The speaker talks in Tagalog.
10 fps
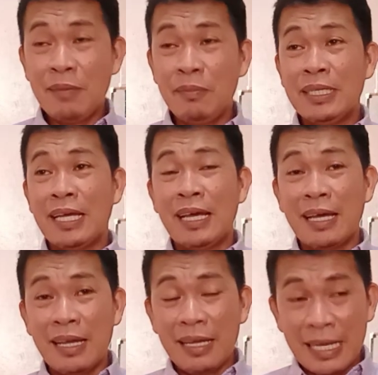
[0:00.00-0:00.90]
sinasabi
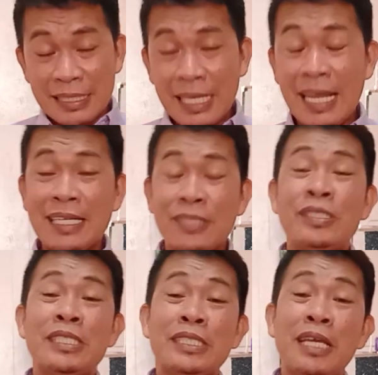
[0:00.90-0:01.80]
na
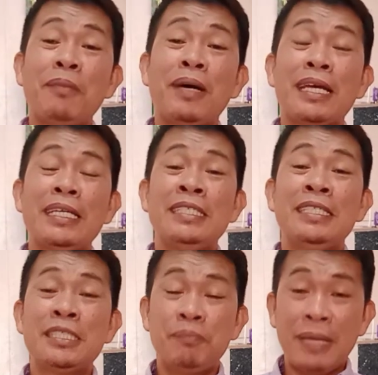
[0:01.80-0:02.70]
kasalanan ng sister para
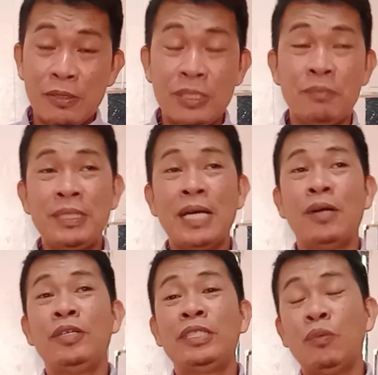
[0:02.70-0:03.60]
i-fellowship
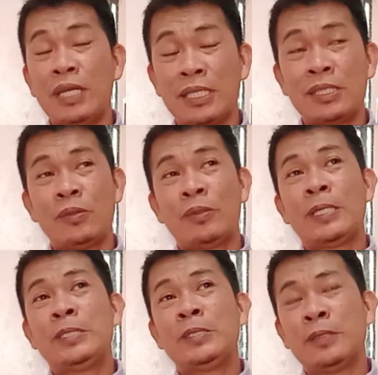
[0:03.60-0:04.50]
siya o itiwalag sa
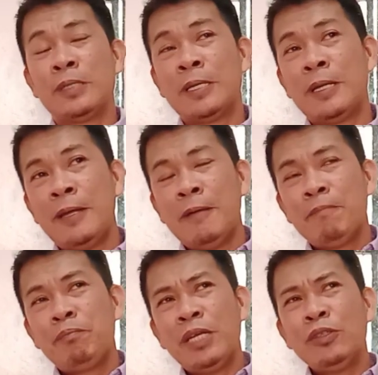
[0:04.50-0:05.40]
kongregasyon.
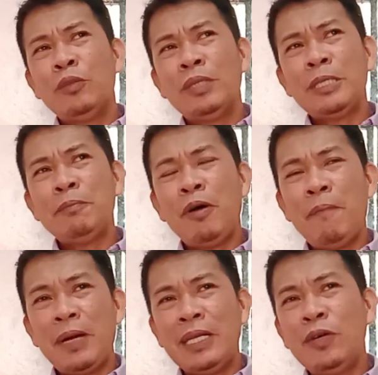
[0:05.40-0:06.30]
Pero
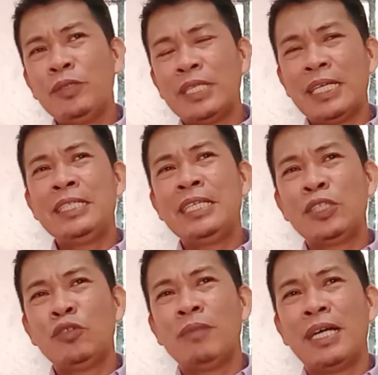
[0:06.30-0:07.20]
dumating pa ang panahon na
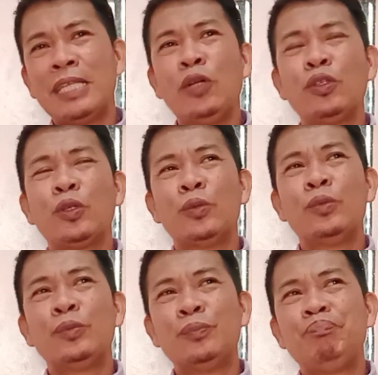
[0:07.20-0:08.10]
hindi na dumadalo
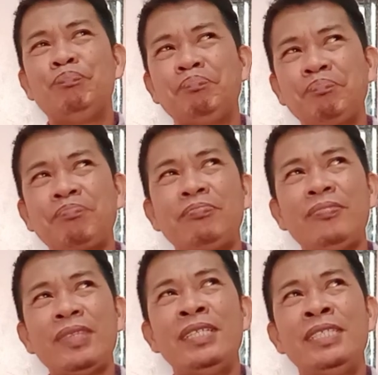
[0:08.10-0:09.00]
tong
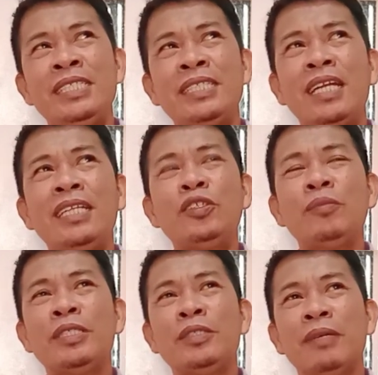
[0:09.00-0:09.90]
sister
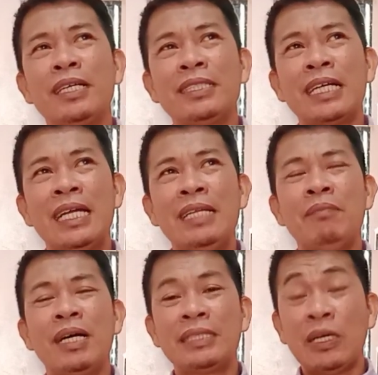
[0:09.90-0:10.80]
na to, medyo may
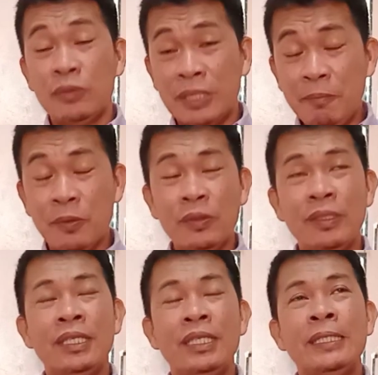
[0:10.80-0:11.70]
katagalan, baka taon na
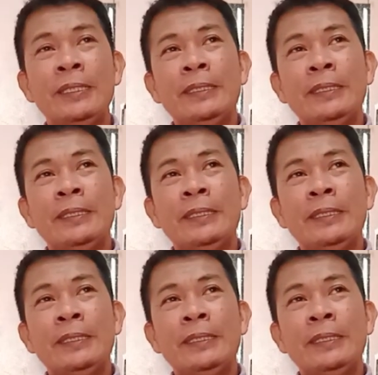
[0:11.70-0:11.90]
po